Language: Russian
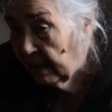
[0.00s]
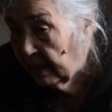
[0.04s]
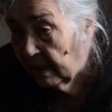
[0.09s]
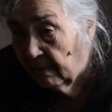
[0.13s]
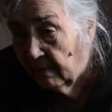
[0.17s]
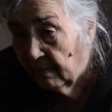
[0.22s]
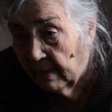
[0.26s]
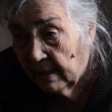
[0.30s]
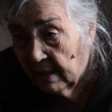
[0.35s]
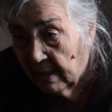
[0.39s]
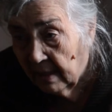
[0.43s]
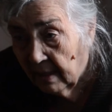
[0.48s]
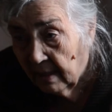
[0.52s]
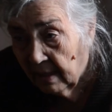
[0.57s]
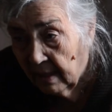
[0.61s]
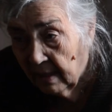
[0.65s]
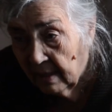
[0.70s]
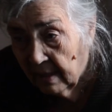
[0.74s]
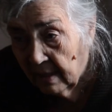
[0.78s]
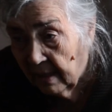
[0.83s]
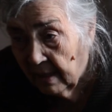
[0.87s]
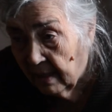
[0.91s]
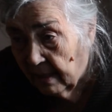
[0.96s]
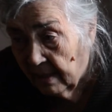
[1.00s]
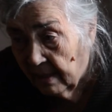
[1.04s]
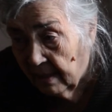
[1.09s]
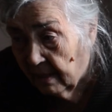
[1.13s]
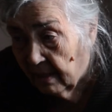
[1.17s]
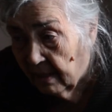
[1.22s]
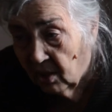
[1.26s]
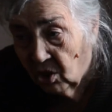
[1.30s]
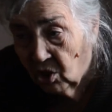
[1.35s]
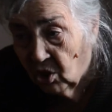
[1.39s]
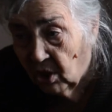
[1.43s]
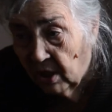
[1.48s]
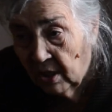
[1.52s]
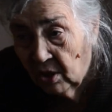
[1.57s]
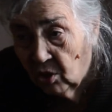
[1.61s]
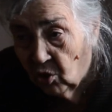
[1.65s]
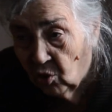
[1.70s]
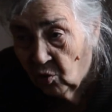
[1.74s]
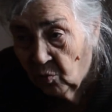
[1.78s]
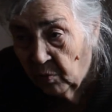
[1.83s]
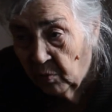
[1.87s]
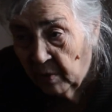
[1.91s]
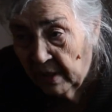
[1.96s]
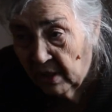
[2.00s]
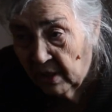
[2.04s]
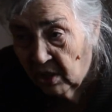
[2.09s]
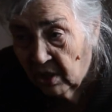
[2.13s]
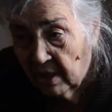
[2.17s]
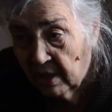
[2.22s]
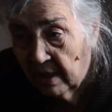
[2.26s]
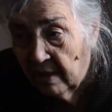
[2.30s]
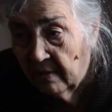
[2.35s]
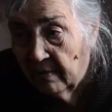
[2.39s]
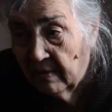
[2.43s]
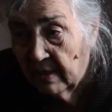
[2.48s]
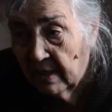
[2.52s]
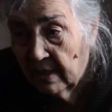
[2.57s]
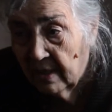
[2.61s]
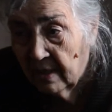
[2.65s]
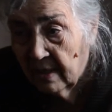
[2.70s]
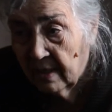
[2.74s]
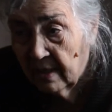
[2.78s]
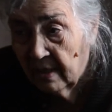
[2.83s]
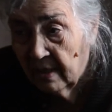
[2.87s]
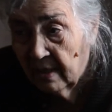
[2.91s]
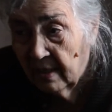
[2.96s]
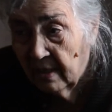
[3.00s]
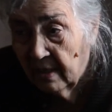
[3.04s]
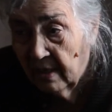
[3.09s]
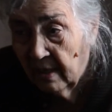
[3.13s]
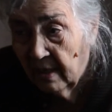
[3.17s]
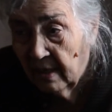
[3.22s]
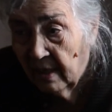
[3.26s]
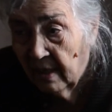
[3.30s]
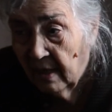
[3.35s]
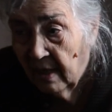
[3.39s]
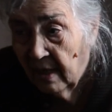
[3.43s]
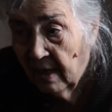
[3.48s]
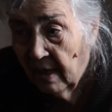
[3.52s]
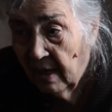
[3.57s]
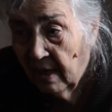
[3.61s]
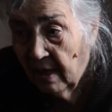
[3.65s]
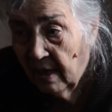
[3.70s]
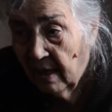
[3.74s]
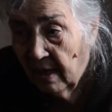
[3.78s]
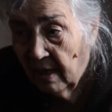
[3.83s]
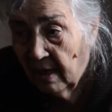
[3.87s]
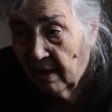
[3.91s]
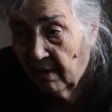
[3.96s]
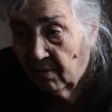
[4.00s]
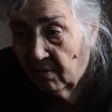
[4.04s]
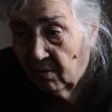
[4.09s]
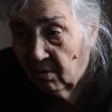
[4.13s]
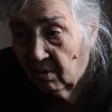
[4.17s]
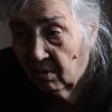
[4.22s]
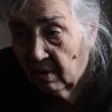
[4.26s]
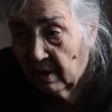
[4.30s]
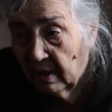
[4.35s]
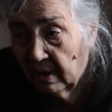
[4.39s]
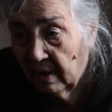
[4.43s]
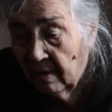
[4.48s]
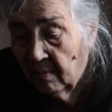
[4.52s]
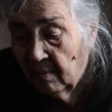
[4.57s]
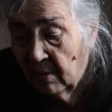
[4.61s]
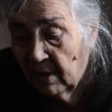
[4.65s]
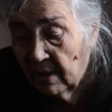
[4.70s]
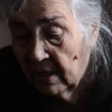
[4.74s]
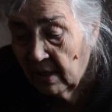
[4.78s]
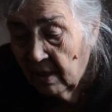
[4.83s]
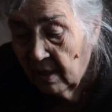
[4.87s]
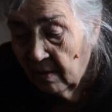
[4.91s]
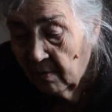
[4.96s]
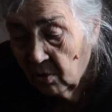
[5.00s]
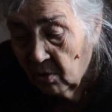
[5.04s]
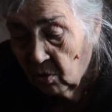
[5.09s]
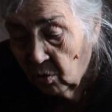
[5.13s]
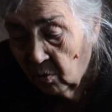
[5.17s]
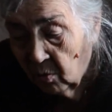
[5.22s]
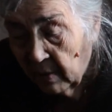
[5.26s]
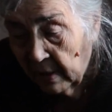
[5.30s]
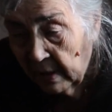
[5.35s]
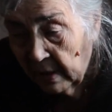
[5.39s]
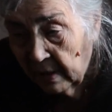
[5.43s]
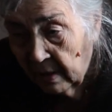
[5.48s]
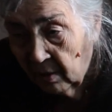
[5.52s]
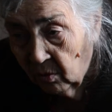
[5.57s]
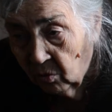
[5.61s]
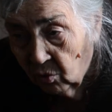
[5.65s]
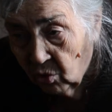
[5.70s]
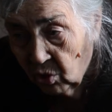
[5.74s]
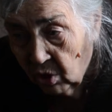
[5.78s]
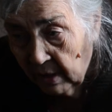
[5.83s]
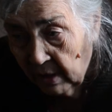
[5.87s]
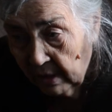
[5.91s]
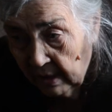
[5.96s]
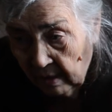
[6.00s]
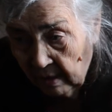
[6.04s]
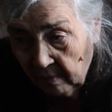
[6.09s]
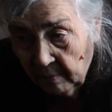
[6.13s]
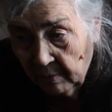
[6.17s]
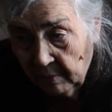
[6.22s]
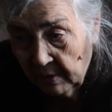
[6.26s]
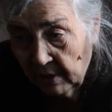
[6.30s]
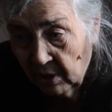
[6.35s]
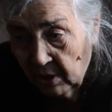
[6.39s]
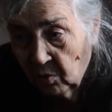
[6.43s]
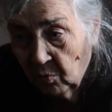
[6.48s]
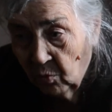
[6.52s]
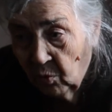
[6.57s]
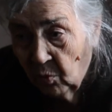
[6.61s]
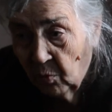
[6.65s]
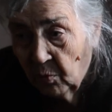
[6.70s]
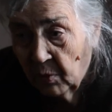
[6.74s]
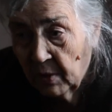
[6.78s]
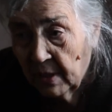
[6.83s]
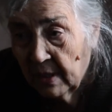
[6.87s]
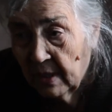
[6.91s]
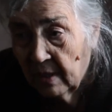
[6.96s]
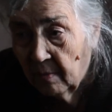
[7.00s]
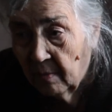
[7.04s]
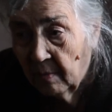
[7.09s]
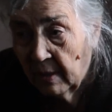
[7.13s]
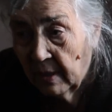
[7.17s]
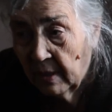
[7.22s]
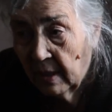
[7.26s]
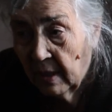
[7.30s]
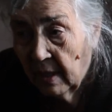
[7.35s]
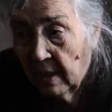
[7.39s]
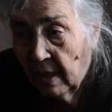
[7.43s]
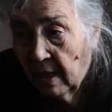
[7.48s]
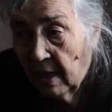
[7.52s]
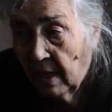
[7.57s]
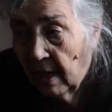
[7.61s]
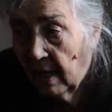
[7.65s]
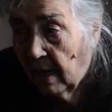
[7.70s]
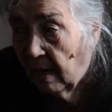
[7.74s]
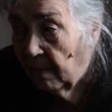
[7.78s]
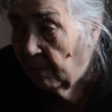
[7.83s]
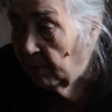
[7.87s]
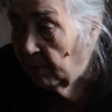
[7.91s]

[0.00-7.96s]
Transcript: кровать, хозяйка не разрешала, чтобы мы даже с кровати сходили. Вот. И мы сидим с Томкой на ножках, так подожмем под себя. А